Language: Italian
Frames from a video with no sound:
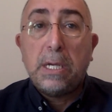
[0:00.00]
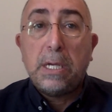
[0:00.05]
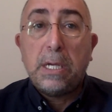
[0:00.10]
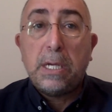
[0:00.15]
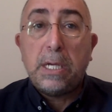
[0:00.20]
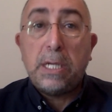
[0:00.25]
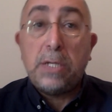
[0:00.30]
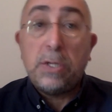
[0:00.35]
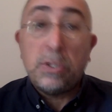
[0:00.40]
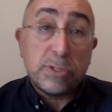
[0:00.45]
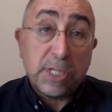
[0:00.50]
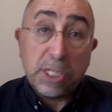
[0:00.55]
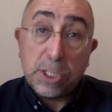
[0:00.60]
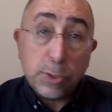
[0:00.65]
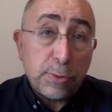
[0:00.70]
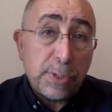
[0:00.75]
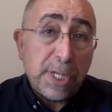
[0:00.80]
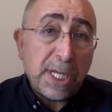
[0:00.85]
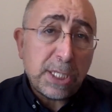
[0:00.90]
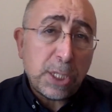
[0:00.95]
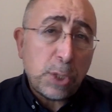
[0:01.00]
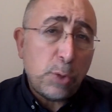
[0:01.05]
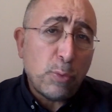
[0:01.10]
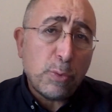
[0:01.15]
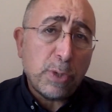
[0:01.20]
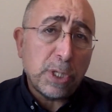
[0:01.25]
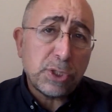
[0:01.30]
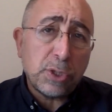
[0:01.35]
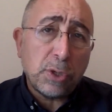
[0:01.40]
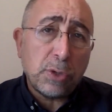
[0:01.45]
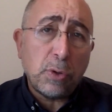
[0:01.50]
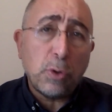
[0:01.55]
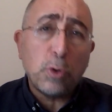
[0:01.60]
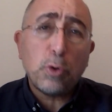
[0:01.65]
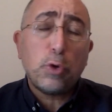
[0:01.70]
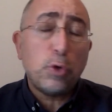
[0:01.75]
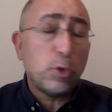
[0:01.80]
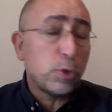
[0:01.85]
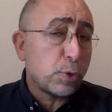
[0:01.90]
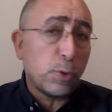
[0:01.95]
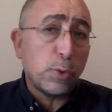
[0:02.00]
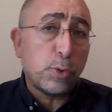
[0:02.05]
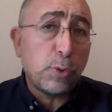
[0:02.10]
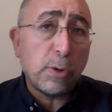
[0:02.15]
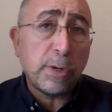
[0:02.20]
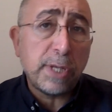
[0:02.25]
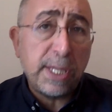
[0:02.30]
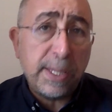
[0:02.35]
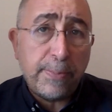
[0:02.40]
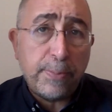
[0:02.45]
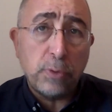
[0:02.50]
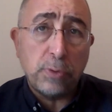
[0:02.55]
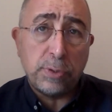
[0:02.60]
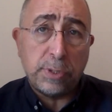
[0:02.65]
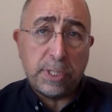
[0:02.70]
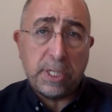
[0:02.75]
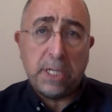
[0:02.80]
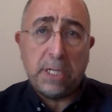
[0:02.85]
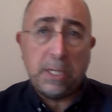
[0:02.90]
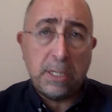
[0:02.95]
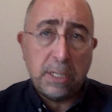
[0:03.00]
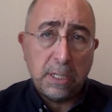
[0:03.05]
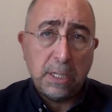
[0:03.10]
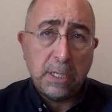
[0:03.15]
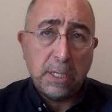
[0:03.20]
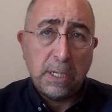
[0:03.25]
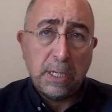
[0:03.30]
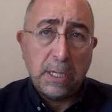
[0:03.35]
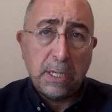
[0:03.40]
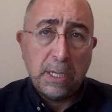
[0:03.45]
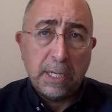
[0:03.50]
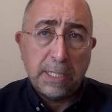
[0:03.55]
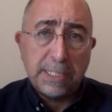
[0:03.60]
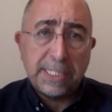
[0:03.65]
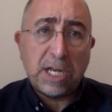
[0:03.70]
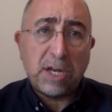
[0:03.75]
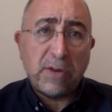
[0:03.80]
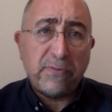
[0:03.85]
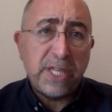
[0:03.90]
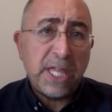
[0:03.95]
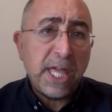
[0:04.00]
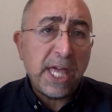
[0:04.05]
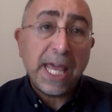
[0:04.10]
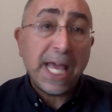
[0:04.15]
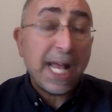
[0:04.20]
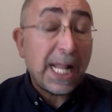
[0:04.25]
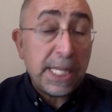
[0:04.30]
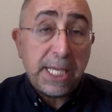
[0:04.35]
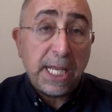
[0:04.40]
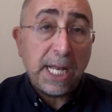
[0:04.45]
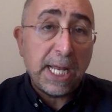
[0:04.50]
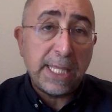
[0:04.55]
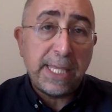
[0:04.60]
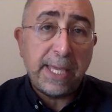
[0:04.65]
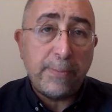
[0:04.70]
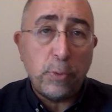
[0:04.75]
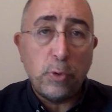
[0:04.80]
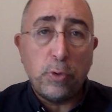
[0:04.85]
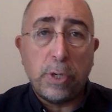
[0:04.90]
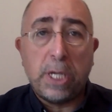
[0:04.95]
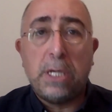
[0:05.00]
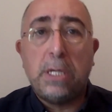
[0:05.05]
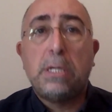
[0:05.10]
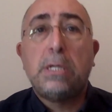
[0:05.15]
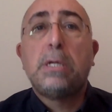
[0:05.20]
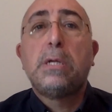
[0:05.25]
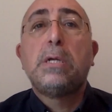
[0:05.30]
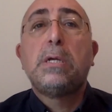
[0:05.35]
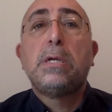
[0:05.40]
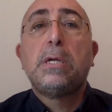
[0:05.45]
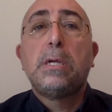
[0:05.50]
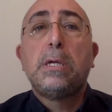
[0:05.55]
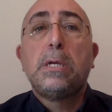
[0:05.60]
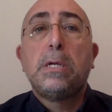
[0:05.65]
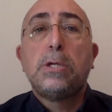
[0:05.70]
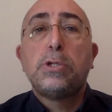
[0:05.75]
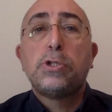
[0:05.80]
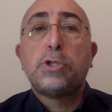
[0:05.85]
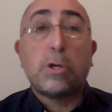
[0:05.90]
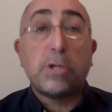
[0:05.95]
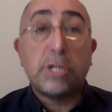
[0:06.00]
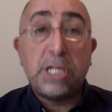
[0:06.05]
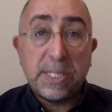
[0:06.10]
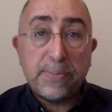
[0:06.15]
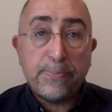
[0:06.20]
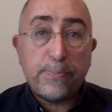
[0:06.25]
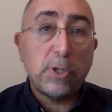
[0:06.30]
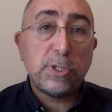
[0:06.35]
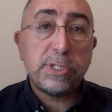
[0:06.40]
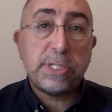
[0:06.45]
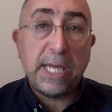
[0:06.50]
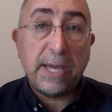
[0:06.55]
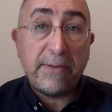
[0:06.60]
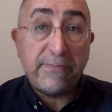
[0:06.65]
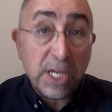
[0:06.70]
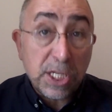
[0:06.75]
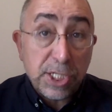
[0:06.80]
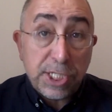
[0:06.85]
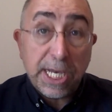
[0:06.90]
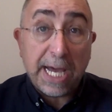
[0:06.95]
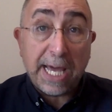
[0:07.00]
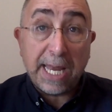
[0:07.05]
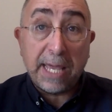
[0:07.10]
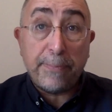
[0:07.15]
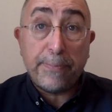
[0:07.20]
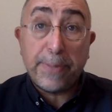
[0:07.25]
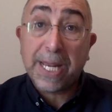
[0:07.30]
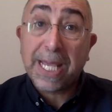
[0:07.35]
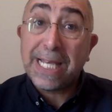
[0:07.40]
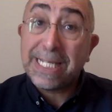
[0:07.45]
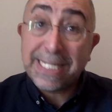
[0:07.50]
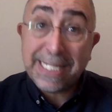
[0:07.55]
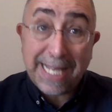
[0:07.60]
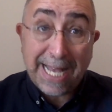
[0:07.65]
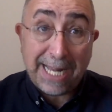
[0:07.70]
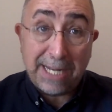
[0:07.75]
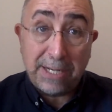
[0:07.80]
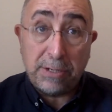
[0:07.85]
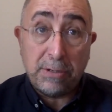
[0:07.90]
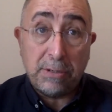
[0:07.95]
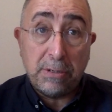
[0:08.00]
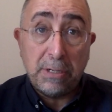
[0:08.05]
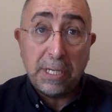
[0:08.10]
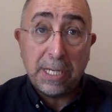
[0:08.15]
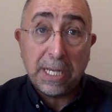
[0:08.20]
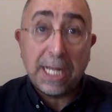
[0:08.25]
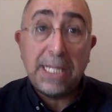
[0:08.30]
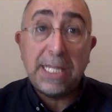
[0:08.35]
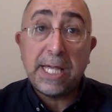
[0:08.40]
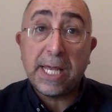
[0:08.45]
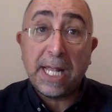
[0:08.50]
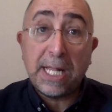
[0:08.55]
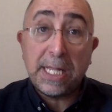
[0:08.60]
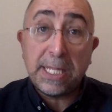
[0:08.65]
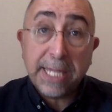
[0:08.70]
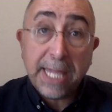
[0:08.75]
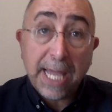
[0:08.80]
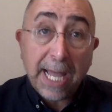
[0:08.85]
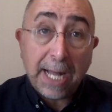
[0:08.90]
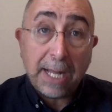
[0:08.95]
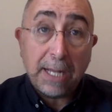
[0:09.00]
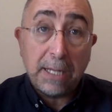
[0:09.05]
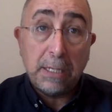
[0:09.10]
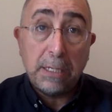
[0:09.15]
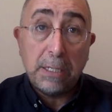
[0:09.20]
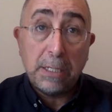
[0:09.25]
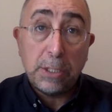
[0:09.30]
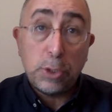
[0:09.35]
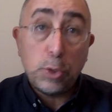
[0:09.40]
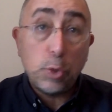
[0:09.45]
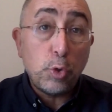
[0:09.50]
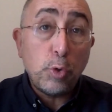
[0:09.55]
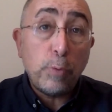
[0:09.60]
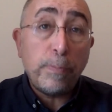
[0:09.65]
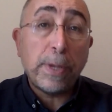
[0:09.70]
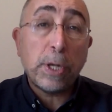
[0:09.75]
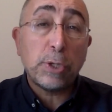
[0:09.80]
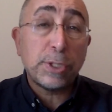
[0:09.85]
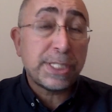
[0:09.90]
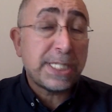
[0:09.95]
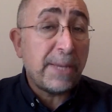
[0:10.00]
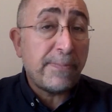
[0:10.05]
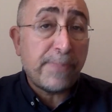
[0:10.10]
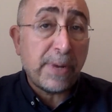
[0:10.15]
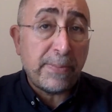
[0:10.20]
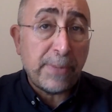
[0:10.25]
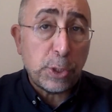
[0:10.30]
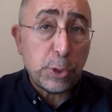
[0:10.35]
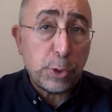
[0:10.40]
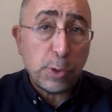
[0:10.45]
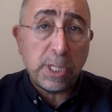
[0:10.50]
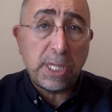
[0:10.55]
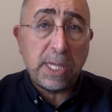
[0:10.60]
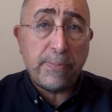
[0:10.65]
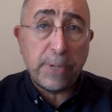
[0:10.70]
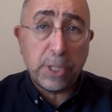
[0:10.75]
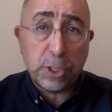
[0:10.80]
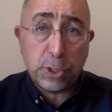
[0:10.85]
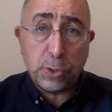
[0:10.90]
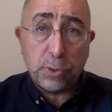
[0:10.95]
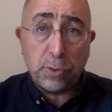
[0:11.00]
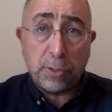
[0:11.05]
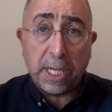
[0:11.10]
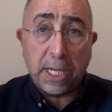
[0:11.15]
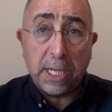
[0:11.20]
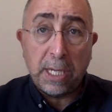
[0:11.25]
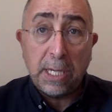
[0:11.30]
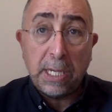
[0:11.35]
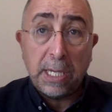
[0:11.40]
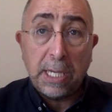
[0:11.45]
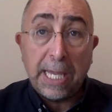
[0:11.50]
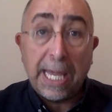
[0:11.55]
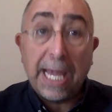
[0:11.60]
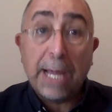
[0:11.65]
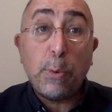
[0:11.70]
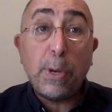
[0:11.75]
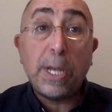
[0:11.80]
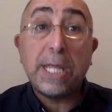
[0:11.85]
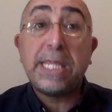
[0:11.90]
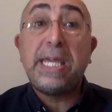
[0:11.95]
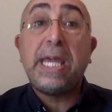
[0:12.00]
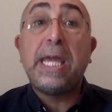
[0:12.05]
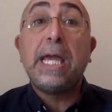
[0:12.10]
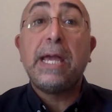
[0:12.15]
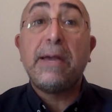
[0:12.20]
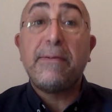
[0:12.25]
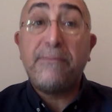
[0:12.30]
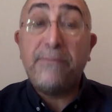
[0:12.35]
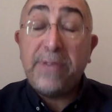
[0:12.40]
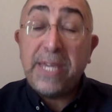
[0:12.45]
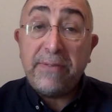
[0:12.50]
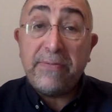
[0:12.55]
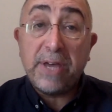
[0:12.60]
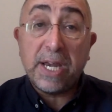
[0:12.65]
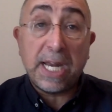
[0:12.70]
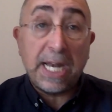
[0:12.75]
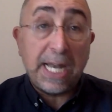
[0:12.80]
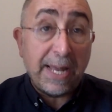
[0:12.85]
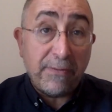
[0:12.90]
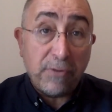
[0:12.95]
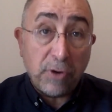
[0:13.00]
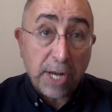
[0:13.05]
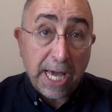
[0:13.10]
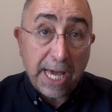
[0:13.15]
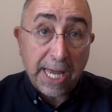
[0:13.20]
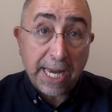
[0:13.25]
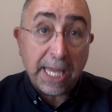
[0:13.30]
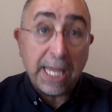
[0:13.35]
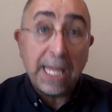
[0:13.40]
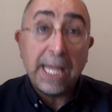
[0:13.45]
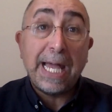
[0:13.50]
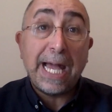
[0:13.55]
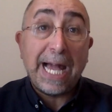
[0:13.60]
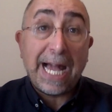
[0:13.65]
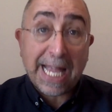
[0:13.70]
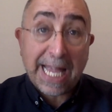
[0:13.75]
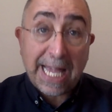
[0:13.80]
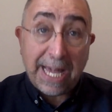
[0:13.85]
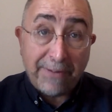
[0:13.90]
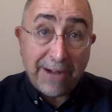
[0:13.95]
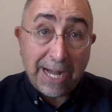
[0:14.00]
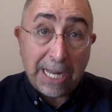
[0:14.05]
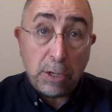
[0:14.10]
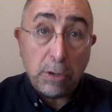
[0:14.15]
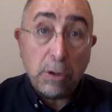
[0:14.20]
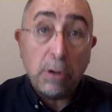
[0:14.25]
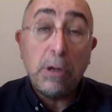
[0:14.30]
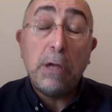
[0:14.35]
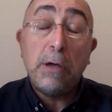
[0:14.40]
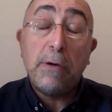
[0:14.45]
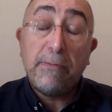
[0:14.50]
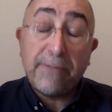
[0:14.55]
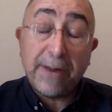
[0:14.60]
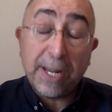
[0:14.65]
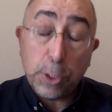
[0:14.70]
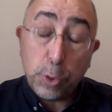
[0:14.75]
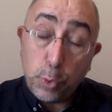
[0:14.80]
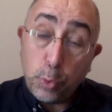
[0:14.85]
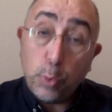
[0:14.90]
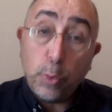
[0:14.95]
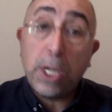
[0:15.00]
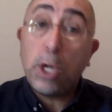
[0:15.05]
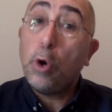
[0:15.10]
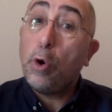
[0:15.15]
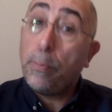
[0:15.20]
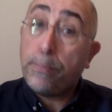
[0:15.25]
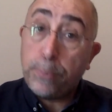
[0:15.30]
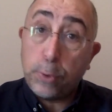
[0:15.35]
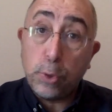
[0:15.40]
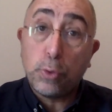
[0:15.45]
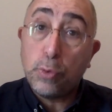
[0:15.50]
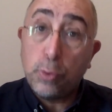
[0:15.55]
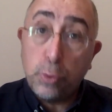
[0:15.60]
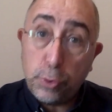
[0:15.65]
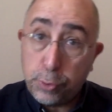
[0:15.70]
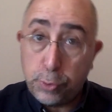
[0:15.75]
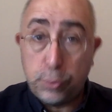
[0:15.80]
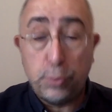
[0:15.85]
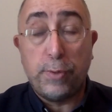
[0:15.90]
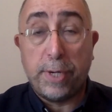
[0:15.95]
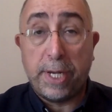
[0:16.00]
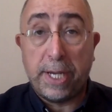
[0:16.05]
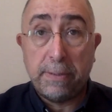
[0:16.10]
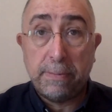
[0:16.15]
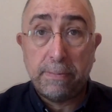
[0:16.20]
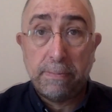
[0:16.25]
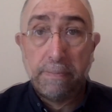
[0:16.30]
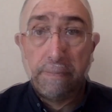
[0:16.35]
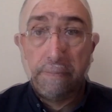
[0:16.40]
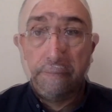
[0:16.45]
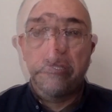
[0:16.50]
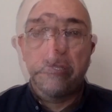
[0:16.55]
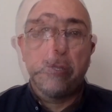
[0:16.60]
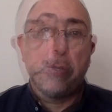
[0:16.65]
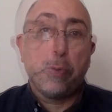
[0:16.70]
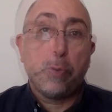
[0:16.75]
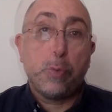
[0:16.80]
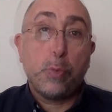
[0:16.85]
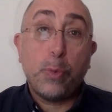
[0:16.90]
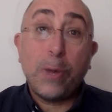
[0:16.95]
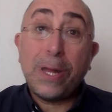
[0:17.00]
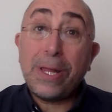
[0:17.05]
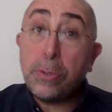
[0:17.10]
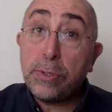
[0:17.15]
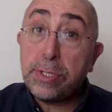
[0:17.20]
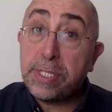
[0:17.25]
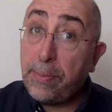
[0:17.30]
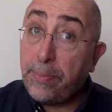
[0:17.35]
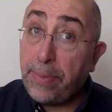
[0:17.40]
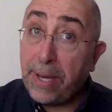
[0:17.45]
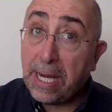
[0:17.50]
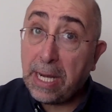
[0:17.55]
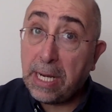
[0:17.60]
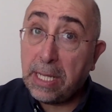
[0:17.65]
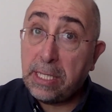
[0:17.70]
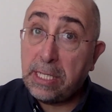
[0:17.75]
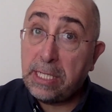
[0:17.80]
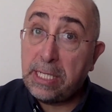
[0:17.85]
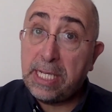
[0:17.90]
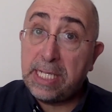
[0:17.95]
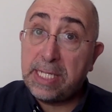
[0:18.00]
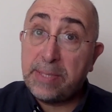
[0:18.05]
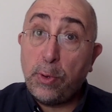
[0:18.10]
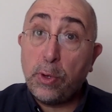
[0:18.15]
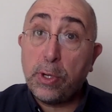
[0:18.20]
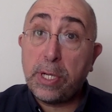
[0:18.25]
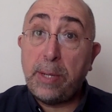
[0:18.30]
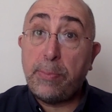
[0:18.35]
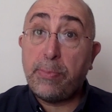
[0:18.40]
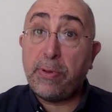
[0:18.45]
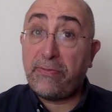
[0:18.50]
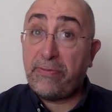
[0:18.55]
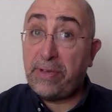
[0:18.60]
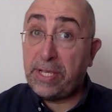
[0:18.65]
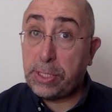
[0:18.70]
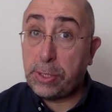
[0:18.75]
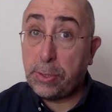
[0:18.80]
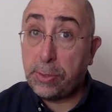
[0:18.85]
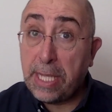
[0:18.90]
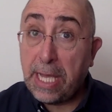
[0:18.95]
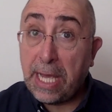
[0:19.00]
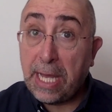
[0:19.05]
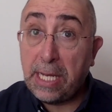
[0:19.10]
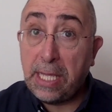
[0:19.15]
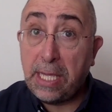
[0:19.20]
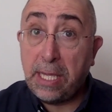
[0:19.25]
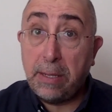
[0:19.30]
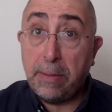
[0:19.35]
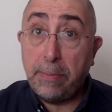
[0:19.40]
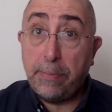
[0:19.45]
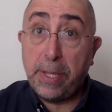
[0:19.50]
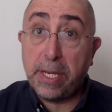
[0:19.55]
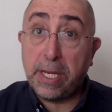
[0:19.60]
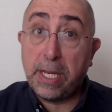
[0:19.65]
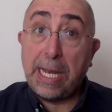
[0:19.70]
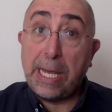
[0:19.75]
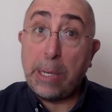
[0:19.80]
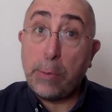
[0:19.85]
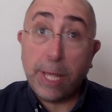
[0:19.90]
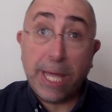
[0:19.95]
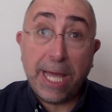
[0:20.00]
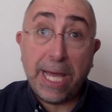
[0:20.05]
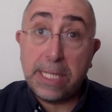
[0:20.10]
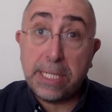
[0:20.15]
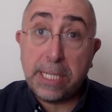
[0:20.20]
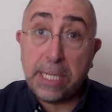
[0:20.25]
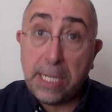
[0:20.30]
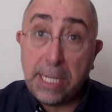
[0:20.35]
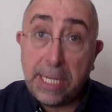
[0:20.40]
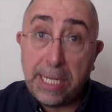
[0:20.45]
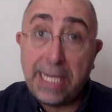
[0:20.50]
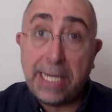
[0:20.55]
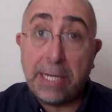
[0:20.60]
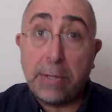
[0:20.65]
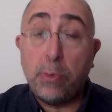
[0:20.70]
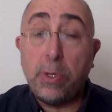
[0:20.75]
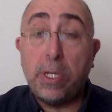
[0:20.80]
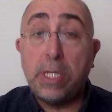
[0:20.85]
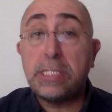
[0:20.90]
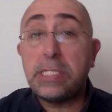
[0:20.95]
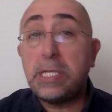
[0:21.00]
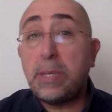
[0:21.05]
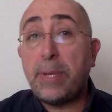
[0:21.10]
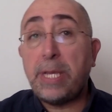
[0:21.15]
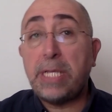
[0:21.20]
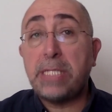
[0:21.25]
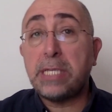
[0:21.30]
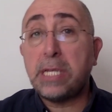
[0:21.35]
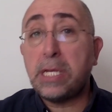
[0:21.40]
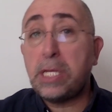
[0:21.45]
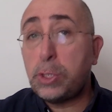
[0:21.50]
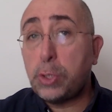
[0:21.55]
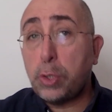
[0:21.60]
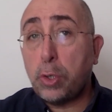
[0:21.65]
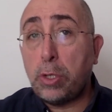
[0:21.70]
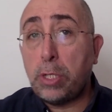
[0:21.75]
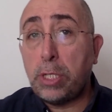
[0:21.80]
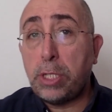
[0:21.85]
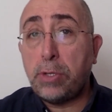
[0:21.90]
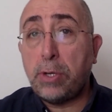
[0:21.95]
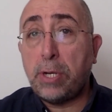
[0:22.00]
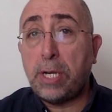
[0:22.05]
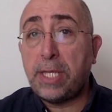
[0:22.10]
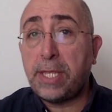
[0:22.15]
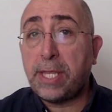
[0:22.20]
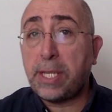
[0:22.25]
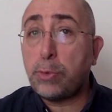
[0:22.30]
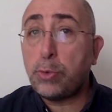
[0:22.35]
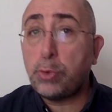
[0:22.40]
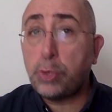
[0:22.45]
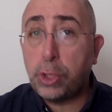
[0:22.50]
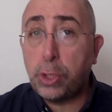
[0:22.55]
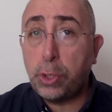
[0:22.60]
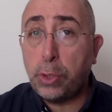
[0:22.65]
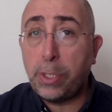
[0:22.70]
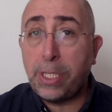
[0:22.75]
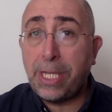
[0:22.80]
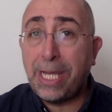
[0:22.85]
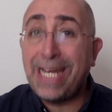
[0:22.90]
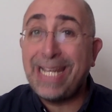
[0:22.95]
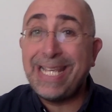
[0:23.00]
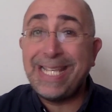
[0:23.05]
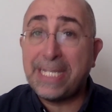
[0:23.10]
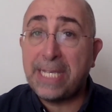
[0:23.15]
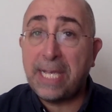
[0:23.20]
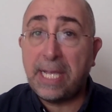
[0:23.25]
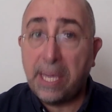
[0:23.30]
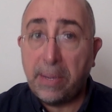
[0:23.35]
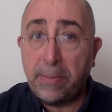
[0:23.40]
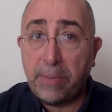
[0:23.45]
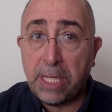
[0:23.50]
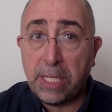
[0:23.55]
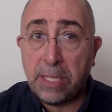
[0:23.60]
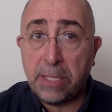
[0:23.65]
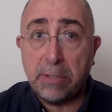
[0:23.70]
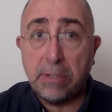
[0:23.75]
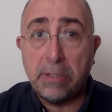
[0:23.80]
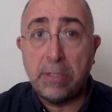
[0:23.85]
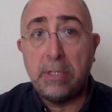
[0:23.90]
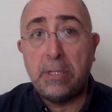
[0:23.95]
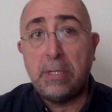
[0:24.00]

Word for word: I nostri studenti dunque sono costruttori di ponti, sanno vedere al di là dei muri, sono disposti a viaggiare perché sanno che la realtà di un numero sempre maggiore di persone è quella di vivere e lavorare a cavallo fra due o più culture. Quando si parla degli sbocchi professionali per i laureati in lingue, si pensa di solito alla traduzione e all'insegnamento.